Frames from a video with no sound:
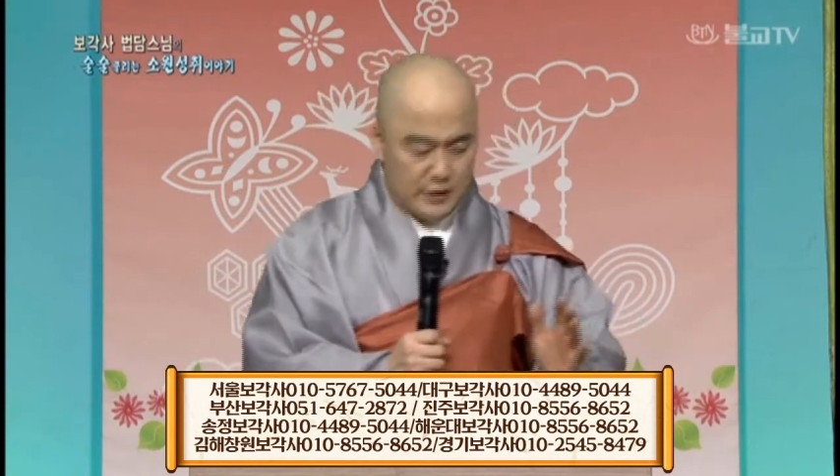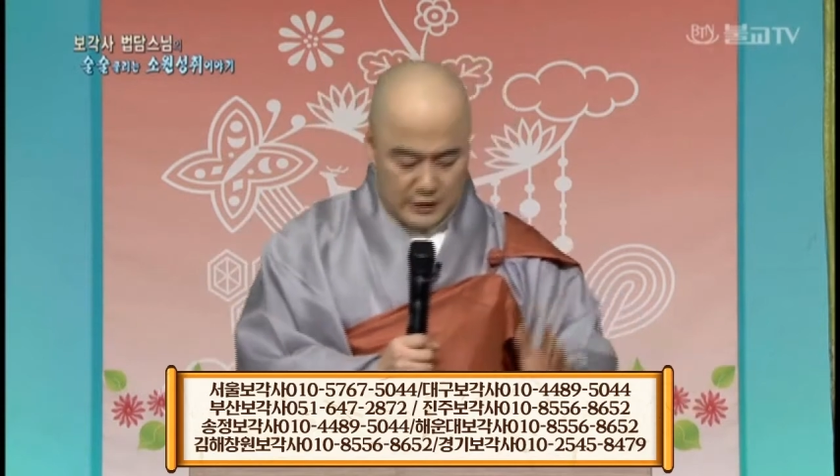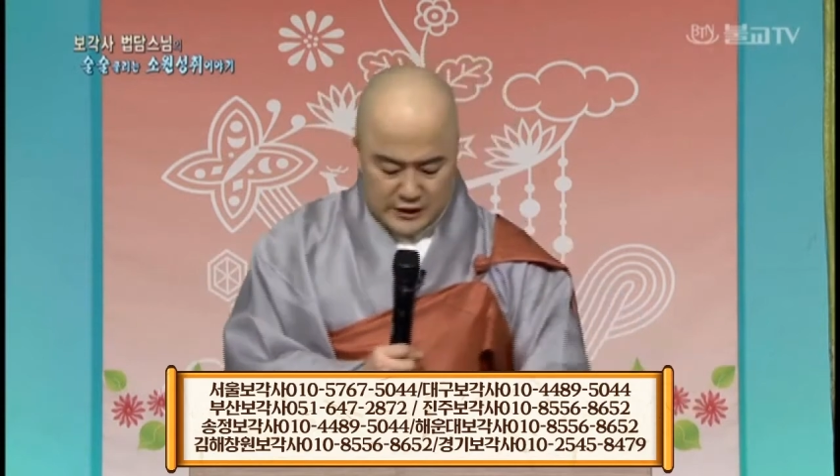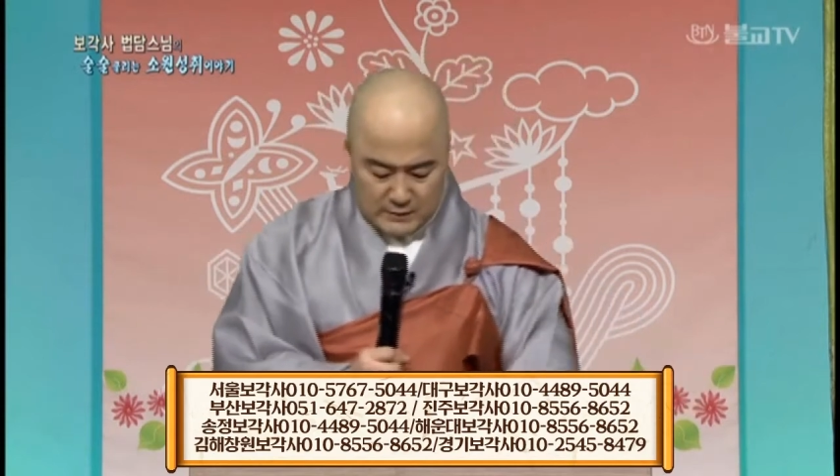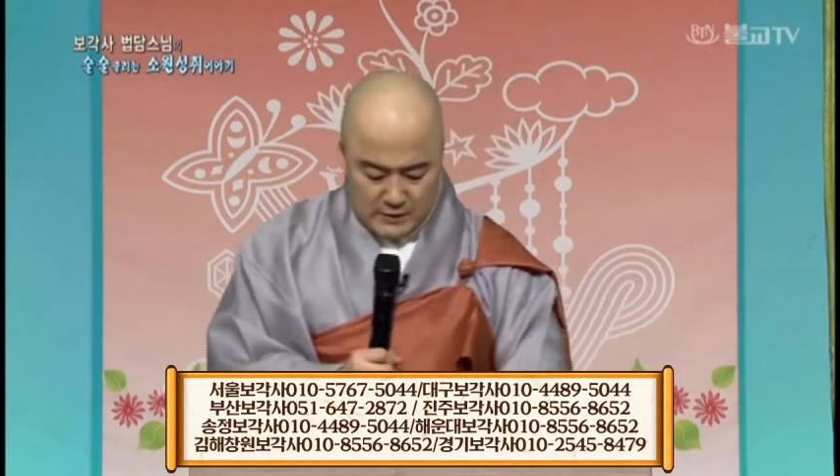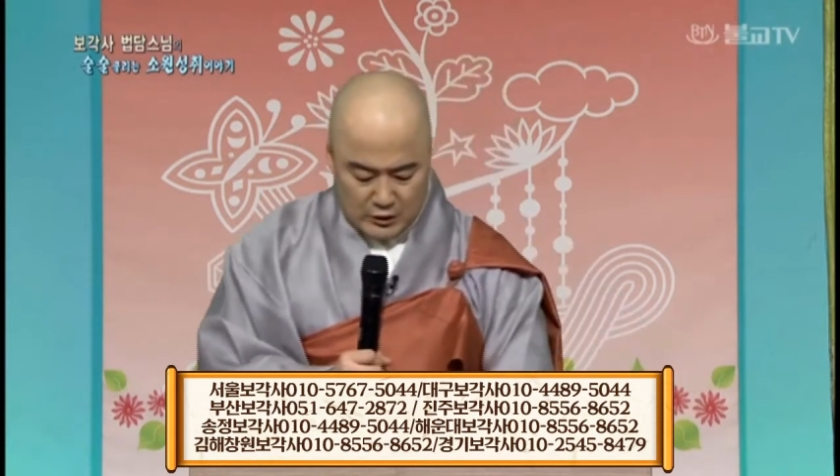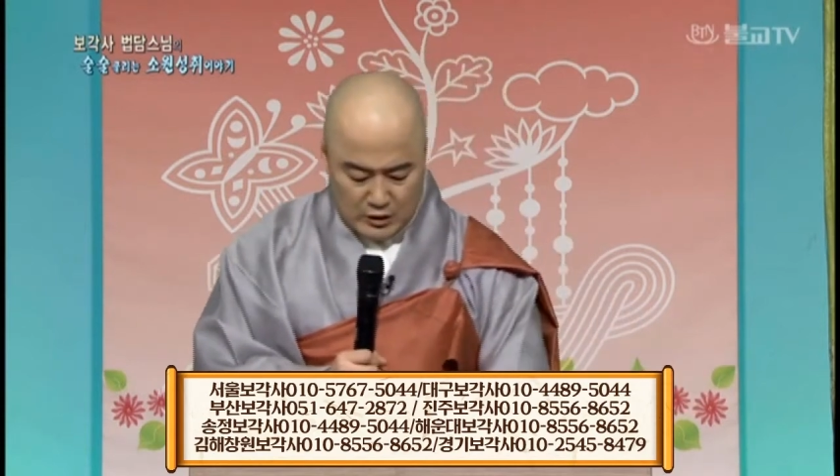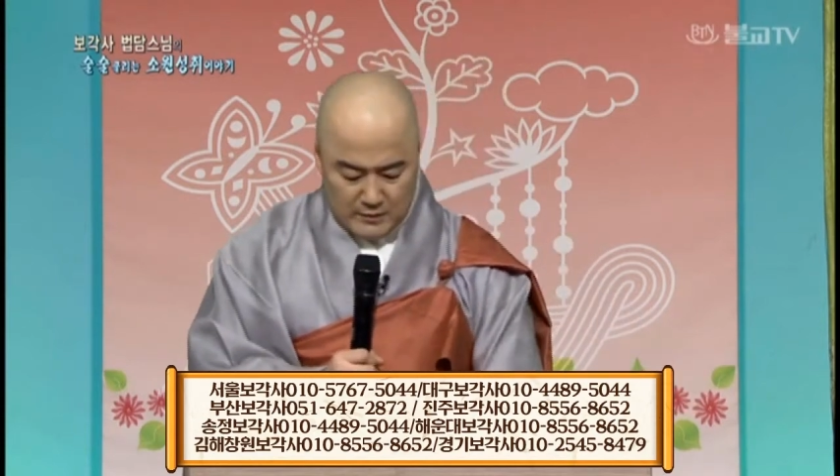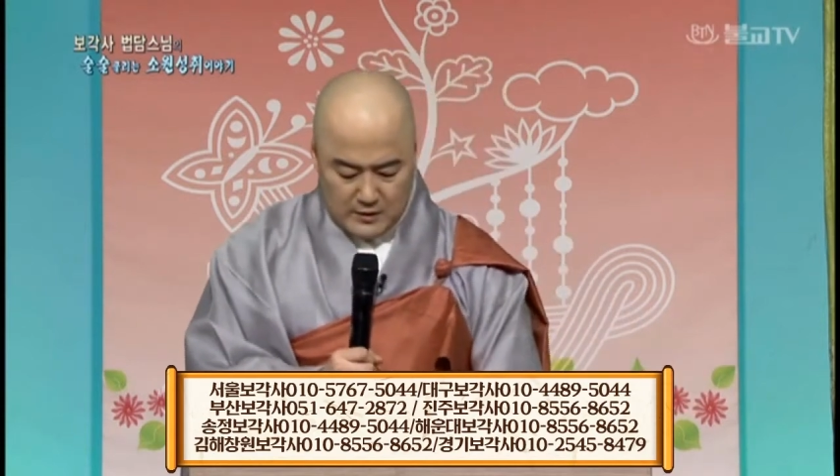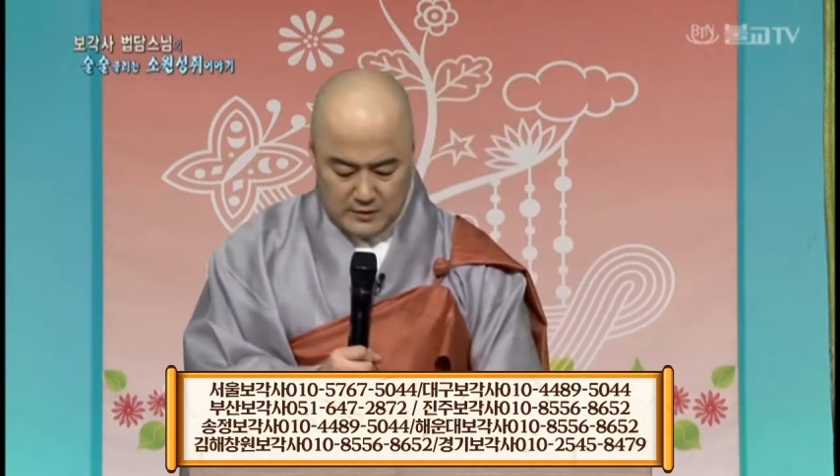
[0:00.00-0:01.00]
열심히
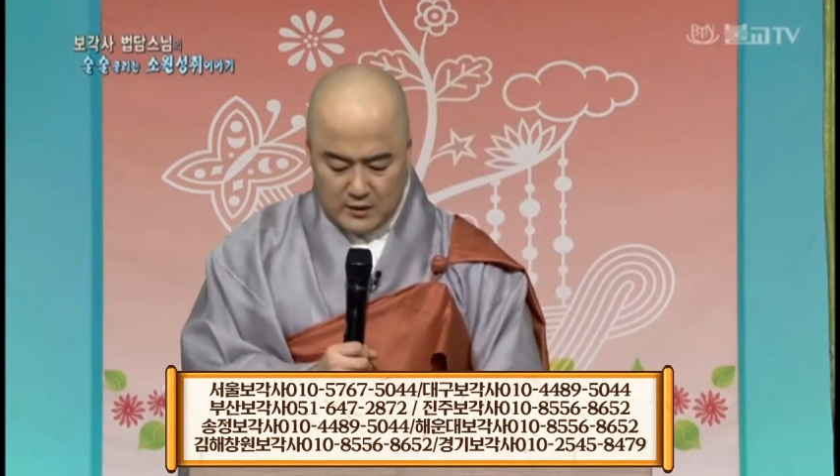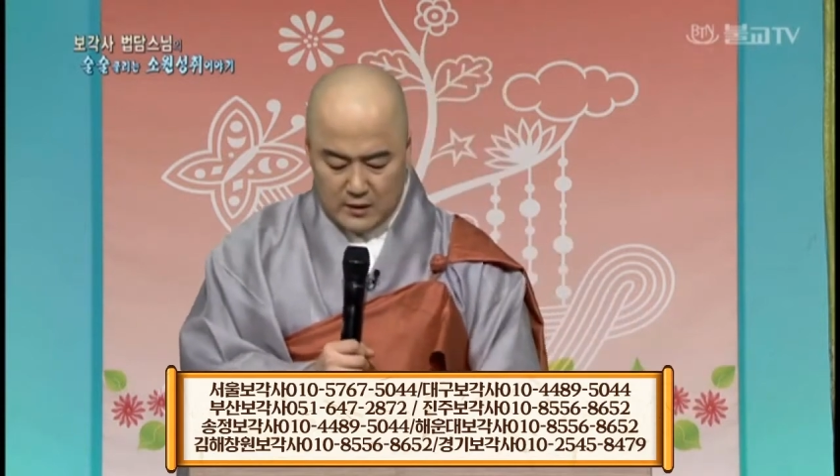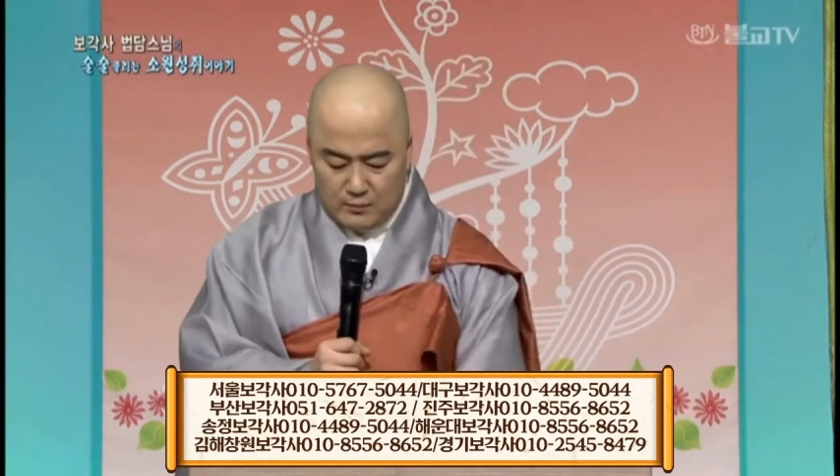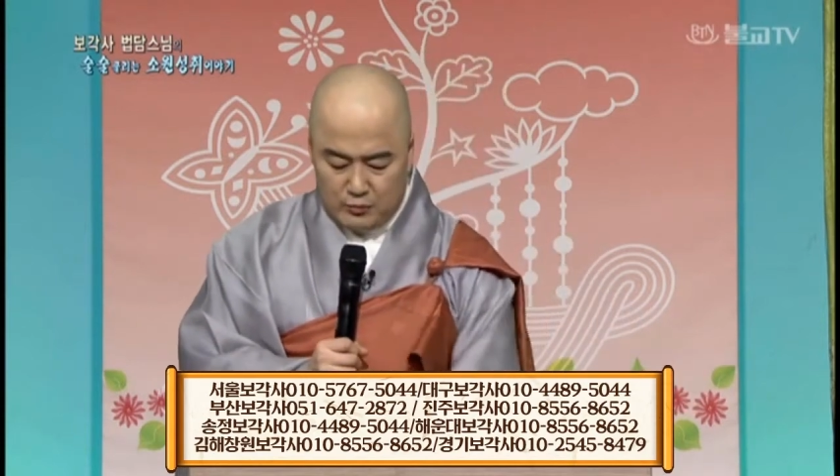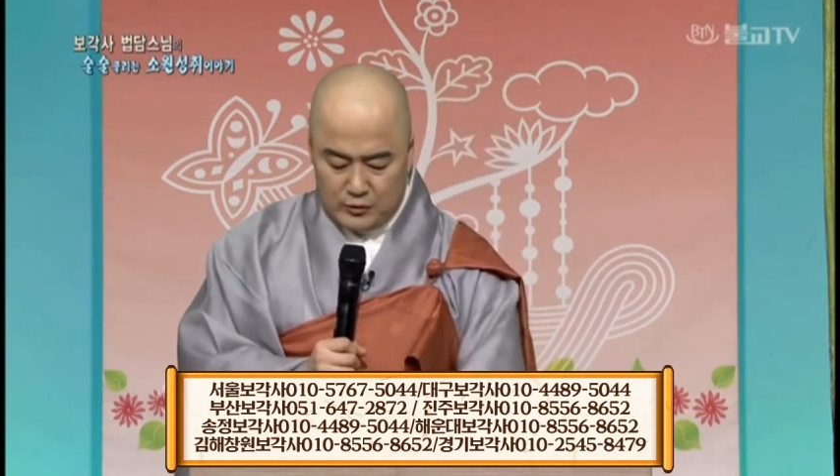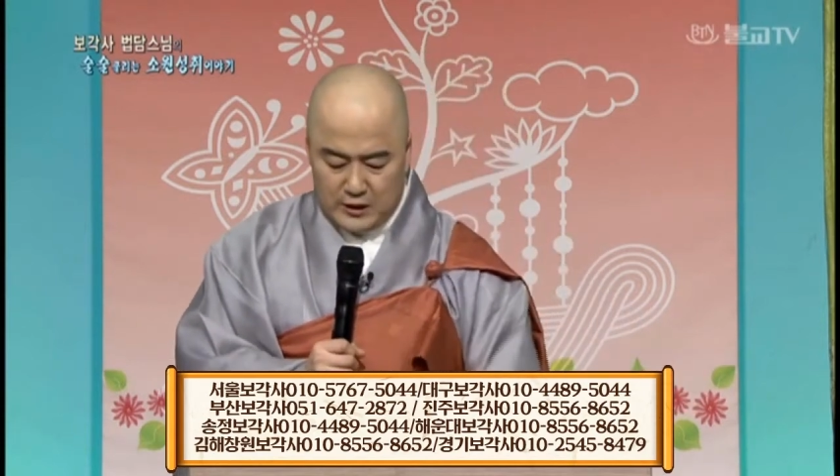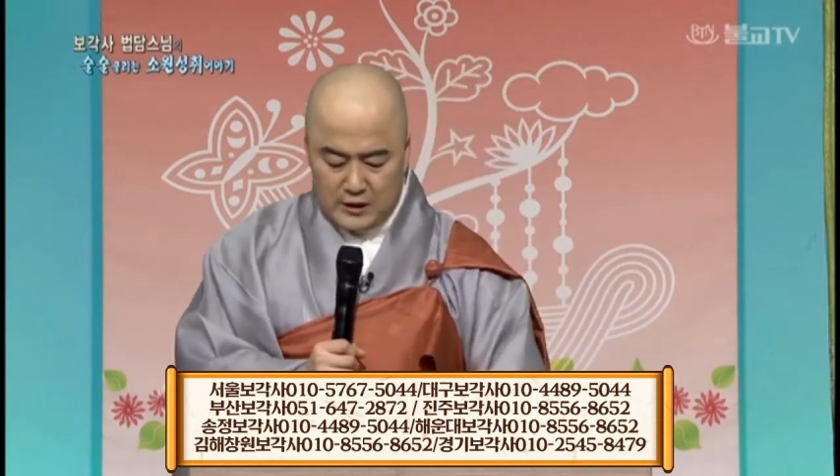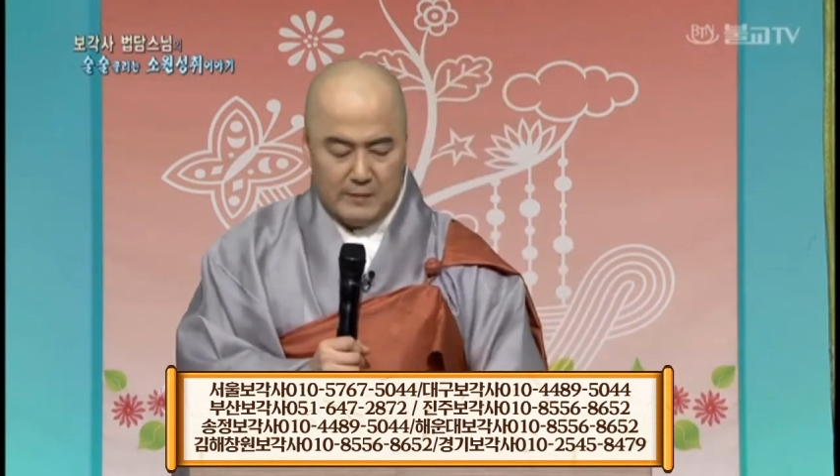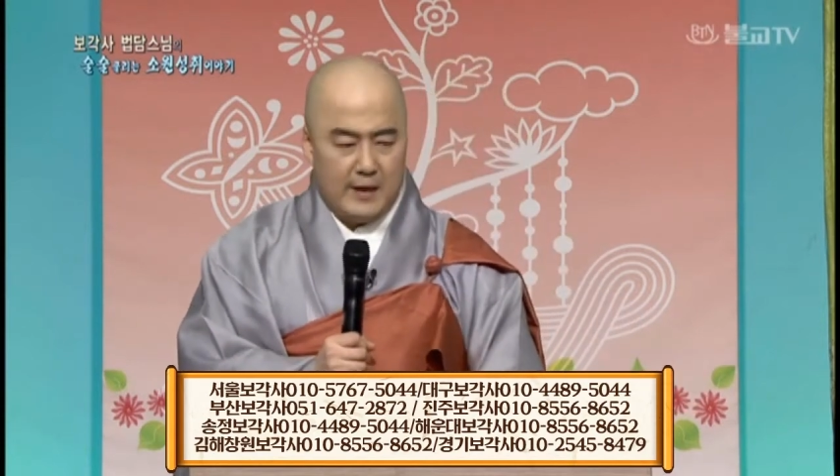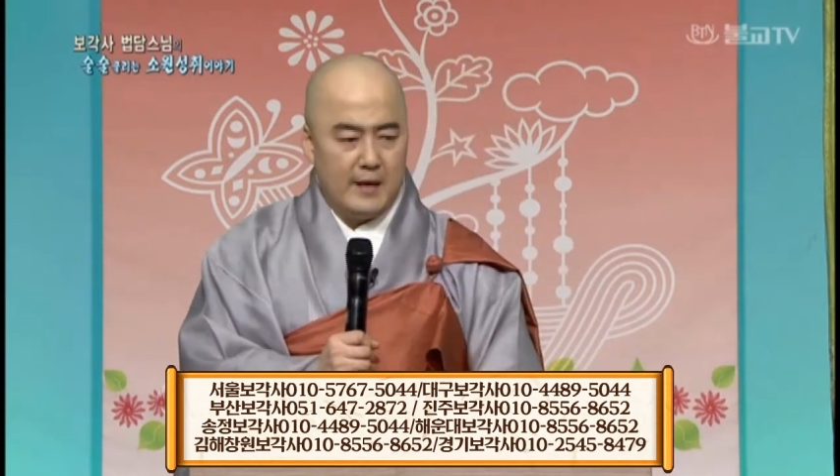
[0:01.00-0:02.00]
기도하면
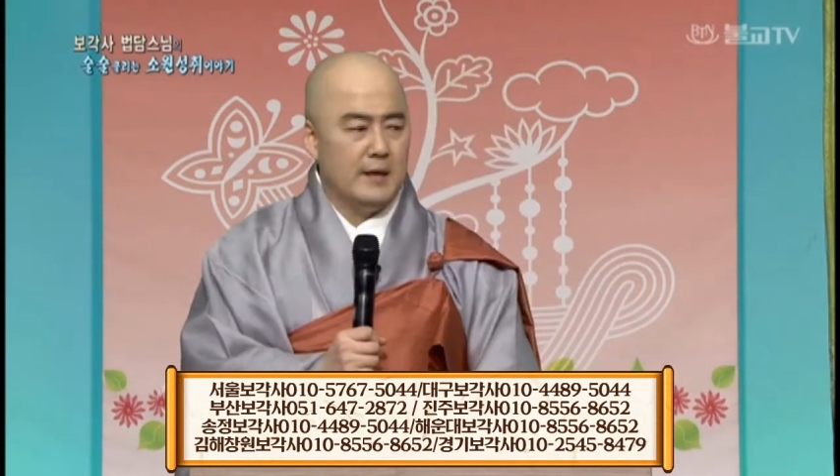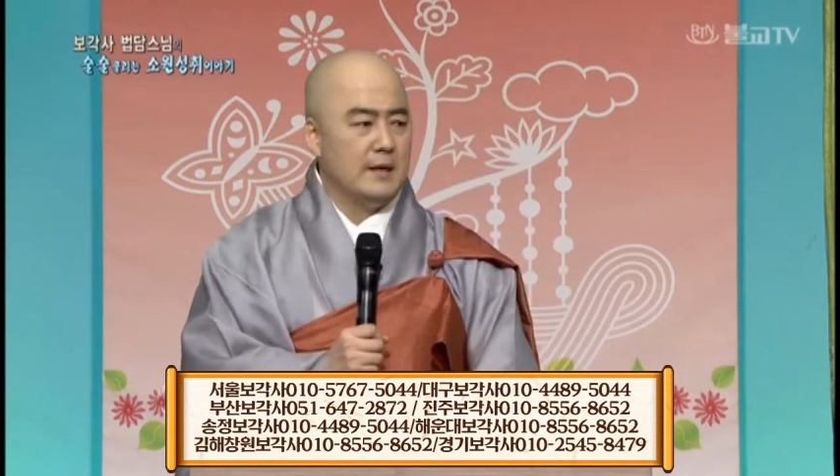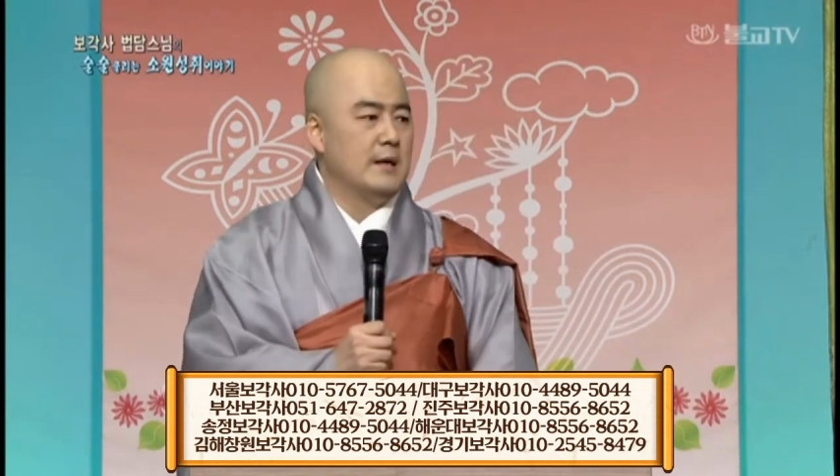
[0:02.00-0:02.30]
부처님의